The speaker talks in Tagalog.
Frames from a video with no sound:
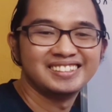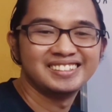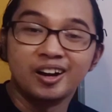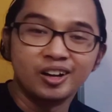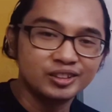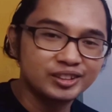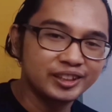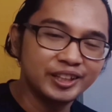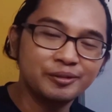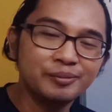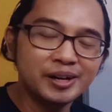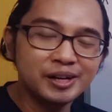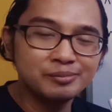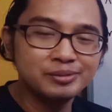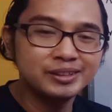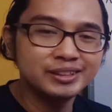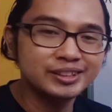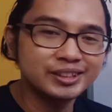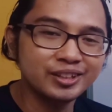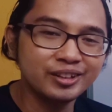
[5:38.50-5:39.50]
O sige mga
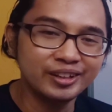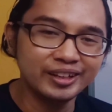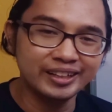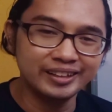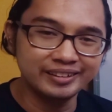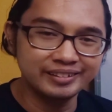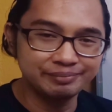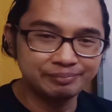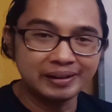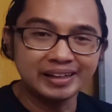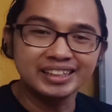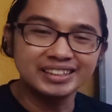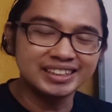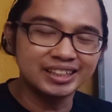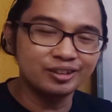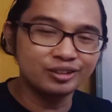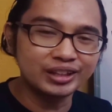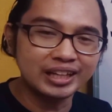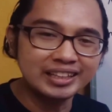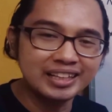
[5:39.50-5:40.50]
bunso,
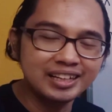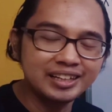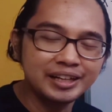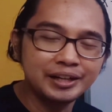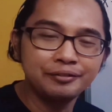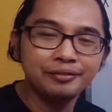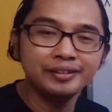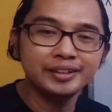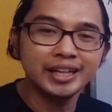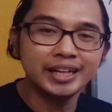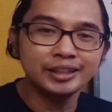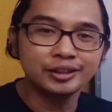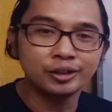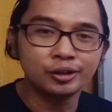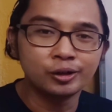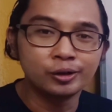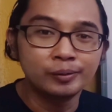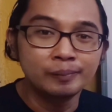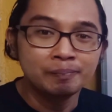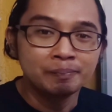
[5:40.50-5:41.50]
pakisarutan ang given na
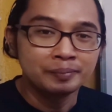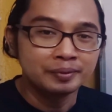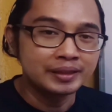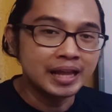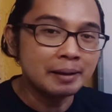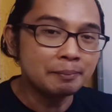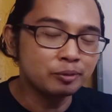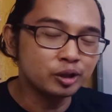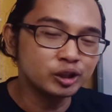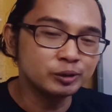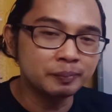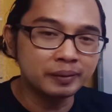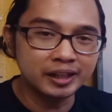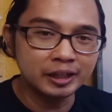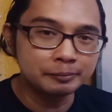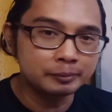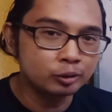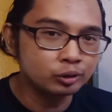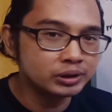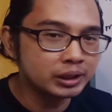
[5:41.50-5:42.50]
ito, tapos
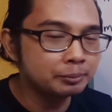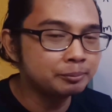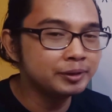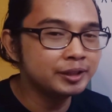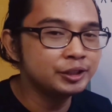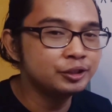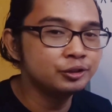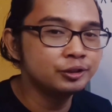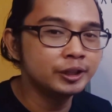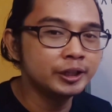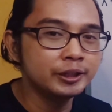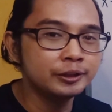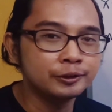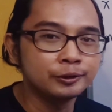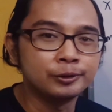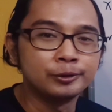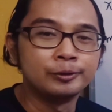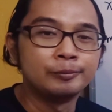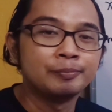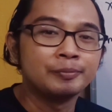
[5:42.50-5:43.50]
pakipost ang video na ito.